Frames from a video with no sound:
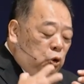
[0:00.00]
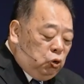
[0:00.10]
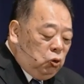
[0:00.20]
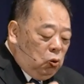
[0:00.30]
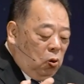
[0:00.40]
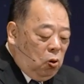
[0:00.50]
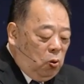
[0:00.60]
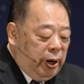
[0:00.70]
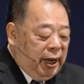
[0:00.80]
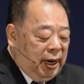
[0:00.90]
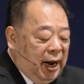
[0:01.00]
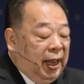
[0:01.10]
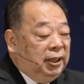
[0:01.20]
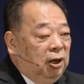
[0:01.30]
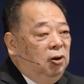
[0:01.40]
作为
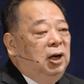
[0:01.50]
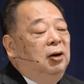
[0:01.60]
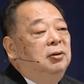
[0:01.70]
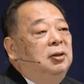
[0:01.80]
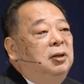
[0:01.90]
来祷告。